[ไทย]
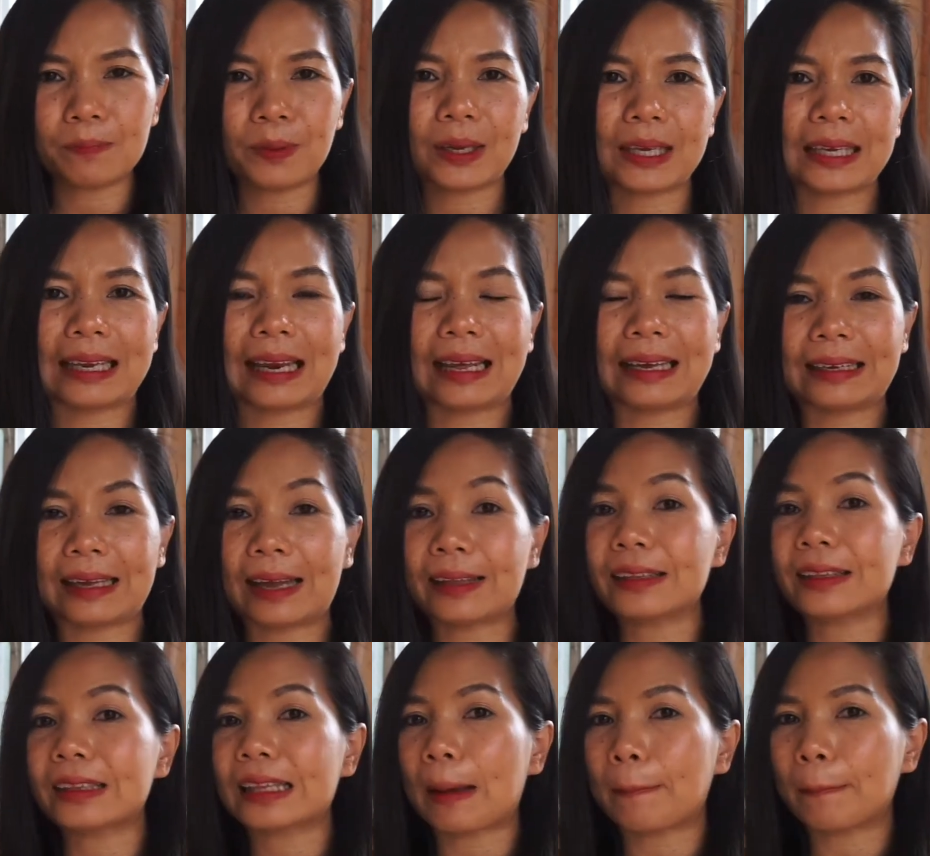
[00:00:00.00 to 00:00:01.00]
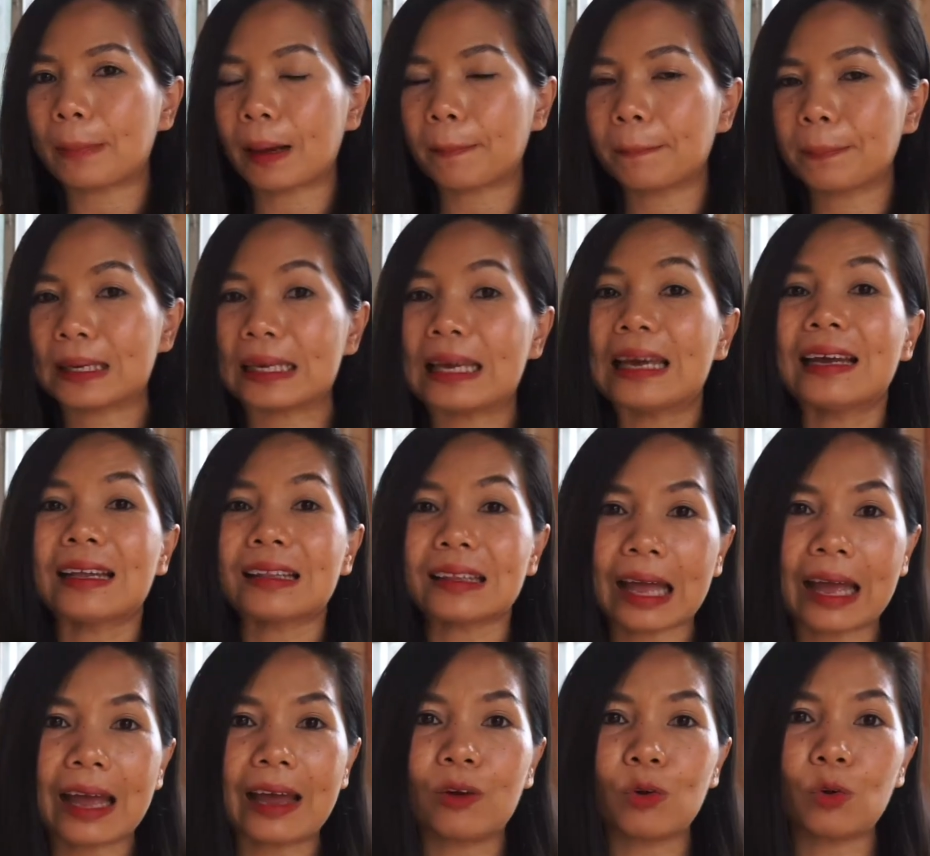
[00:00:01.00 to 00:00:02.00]
ปีอะไรเงี้ยดำกะปิ
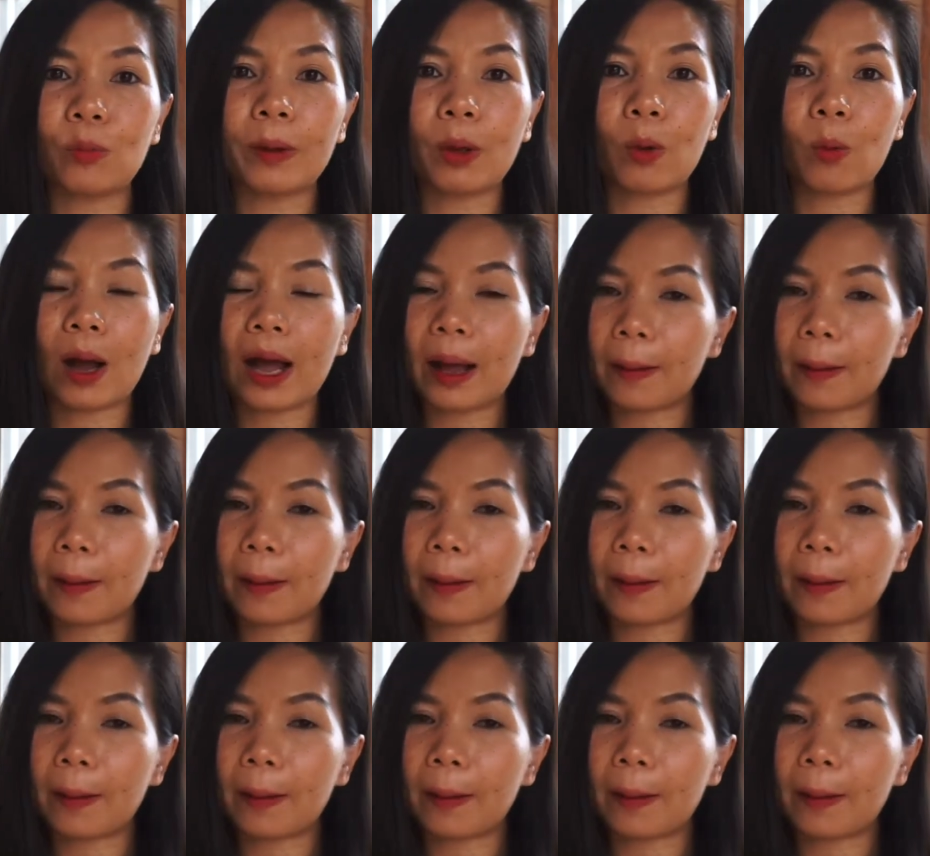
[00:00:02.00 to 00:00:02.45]
แต่รู้ไหมว่า